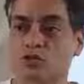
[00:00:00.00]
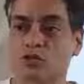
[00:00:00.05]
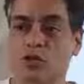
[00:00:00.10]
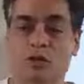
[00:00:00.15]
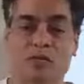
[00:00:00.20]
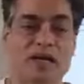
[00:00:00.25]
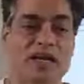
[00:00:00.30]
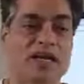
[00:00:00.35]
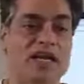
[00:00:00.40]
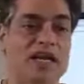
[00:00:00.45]
तो
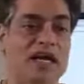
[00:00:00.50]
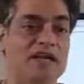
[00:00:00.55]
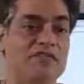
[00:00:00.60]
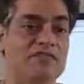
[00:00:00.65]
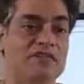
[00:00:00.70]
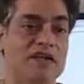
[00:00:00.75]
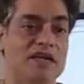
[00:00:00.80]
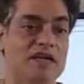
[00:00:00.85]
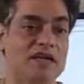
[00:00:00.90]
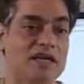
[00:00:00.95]
हमारी
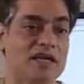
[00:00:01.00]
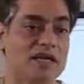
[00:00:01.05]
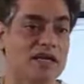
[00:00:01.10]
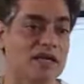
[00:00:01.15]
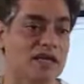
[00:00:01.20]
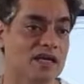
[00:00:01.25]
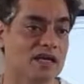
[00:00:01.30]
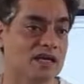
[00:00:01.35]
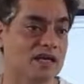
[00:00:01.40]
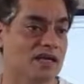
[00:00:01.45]
लाइफ के लिए
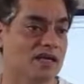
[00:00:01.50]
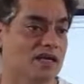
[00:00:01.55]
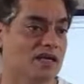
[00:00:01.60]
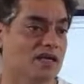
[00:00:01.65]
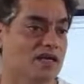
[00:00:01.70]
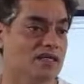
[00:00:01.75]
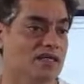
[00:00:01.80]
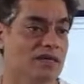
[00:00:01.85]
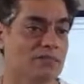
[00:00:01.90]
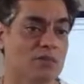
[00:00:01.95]

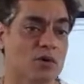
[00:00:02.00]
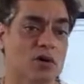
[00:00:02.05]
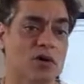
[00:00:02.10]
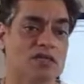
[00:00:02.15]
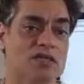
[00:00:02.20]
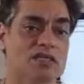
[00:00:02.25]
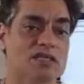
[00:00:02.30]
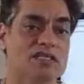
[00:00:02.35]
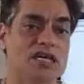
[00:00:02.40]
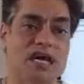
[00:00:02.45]
ये
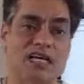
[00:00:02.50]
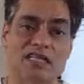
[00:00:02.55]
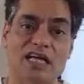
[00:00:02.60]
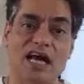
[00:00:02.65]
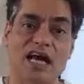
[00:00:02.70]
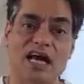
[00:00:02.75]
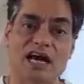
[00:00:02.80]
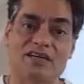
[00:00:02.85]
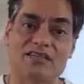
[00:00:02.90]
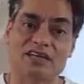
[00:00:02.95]
बहुत ज़्यादा
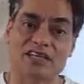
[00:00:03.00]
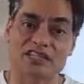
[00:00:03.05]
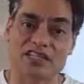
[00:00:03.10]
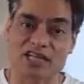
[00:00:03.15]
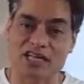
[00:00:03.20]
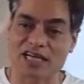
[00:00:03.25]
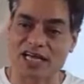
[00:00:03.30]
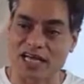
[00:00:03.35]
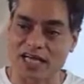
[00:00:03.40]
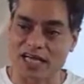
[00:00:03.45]

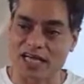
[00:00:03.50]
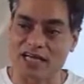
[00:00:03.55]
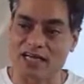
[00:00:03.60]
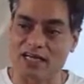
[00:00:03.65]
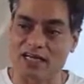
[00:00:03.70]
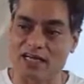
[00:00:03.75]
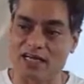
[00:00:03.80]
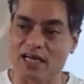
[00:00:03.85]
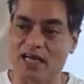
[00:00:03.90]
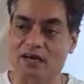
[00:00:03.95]
आवश्यक है
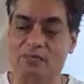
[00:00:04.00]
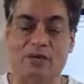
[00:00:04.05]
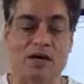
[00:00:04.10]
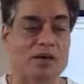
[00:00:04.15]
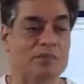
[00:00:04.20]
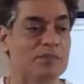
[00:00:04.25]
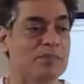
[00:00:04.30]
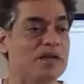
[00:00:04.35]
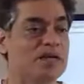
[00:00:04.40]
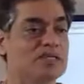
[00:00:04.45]
कि हम
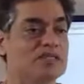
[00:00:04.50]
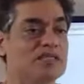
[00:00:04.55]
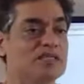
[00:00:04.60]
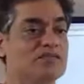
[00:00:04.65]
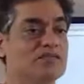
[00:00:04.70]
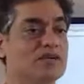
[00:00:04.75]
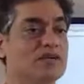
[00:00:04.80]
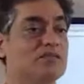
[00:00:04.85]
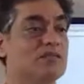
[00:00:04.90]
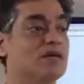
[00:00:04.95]
अपने
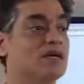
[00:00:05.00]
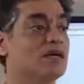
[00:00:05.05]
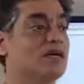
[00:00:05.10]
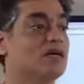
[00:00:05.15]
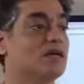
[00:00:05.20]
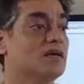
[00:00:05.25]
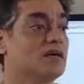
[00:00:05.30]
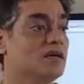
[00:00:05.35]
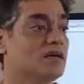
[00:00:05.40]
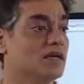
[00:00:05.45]
जीवन में
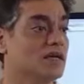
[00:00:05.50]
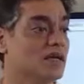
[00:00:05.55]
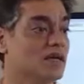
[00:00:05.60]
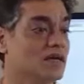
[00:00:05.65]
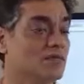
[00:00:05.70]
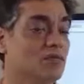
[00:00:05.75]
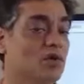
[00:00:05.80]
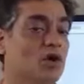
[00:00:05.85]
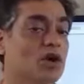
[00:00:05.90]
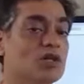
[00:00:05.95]

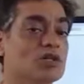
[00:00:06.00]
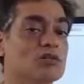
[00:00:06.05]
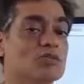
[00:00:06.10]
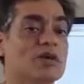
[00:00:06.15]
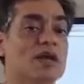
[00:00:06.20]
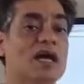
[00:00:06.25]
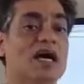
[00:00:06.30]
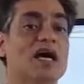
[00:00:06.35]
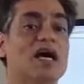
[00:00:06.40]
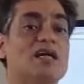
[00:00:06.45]
एक बहुत
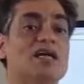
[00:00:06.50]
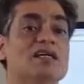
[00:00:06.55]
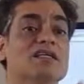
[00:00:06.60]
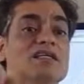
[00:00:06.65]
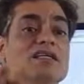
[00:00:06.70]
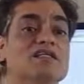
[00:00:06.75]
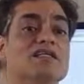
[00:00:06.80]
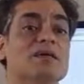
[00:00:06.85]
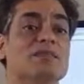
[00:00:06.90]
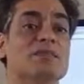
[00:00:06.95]
बड़ा
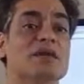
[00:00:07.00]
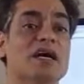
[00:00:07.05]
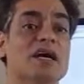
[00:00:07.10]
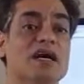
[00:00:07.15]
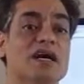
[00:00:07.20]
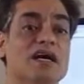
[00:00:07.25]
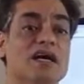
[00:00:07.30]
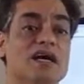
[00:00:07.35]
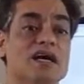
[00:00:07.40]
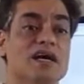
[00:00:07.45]
सपना
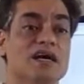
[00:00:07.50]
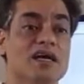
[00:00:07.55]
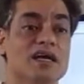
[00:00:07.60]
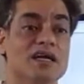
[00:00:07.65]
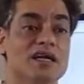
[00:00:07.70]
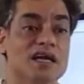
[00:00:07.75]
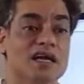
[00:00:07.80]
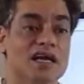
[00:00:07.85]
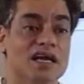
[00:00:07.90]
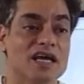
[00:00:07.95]

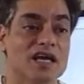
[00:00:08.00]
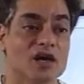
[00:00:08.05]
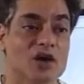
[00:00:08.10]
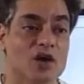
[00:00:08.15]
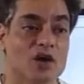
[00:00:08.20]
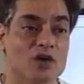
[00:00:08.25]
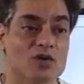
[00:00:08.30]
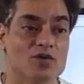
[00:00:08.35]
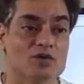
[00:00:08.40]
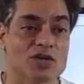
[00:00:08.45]
रखें
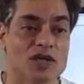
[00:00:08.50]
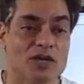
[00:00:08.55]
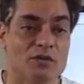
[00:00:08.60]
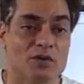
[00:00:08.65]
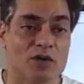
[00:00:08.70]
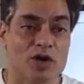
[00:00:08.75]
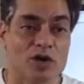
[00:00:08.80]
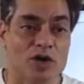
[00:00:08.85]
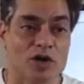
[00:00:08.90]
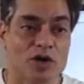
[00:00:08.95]
और उसके लिए
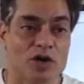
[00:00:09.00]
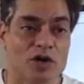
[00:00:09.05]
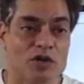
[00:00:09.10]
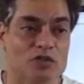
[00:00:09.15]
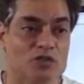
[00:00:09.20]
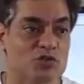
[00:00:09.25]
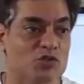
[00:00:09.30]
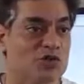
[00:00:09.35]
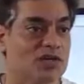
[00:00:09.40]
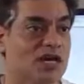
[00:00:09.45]

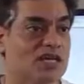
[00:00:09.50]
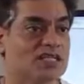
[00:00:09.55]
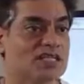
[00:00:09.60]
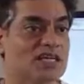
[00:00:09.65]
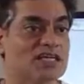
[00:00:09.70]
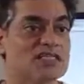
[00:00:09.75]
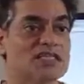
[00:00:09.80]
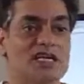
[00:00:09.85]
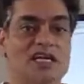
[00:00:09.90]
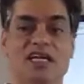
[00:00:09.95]
बहुत छोटा
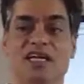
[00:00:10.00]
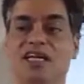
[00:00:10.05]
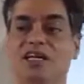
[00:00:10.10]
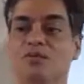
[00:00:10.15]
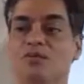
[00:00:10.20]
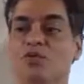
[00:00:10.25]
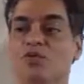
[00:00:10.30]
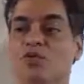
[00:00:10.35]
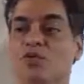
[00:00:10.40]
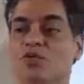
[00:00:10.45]
सा शरीर की
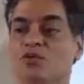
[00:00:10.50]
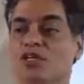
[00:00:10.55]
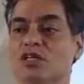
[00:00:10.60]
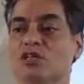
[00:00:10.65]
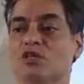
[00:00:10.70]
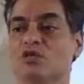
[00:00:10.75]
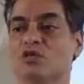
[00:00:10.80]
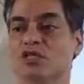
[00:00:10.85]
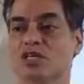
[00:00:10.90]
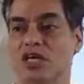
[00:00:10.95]
भूख को
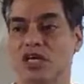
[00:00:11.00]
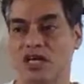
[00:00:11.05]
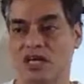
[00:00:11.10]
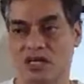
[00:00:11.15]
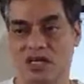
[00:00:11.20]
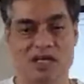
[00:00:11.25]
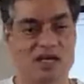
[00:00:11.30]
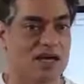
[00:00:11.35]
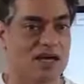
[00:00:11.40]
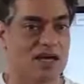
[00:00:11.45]
संतुष्ट करें
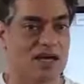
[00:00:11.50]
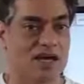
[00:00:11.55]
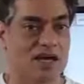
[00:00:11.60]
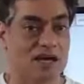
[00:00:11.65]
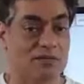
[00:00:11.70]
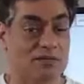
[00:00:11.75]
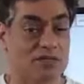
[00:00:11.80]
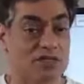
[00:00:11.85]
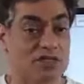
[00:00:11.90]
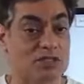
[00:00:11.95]

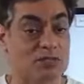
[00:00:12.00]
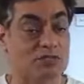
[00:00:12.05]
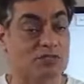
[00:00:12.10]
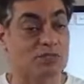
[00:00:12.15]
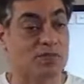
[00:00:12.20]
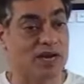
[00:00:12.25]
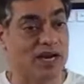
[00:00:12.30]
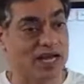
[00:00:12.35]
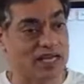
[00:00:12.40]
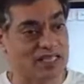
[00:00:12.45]
अब
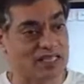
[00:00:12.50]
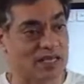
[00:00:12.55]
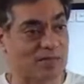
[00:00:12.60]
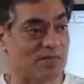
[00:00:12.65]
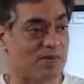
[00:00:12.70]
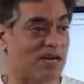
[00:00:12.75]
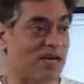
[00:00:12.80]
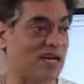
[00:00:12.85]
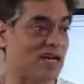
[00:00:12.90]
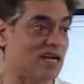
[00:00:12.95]
बड़ा
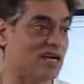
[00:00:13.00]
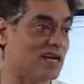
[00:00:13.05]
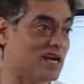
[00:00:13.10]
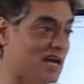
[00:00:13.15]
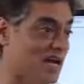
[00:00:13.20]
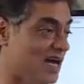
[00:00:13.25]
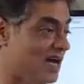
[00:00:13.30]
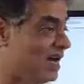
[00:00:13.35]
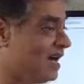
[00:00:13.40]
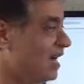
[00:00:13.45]
सपना रखना
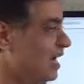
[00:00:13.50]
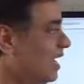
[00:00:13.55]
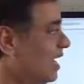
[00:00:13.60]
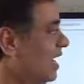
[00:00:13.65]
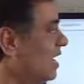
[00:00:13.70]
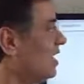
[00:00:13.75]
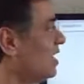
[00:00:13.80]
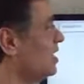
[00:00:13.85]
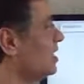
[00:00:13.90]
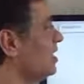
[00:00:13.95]

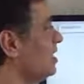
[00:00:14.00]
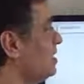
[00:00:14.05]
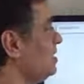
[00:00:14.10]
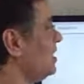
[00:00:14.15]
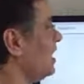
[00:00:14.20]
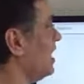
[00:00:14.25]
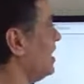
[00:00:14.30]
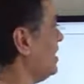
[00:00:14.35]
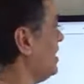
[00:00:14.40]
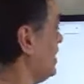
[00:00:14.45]

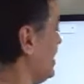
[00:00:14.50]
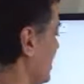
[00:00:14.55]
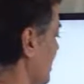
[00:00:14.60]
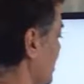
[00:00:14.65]
यानी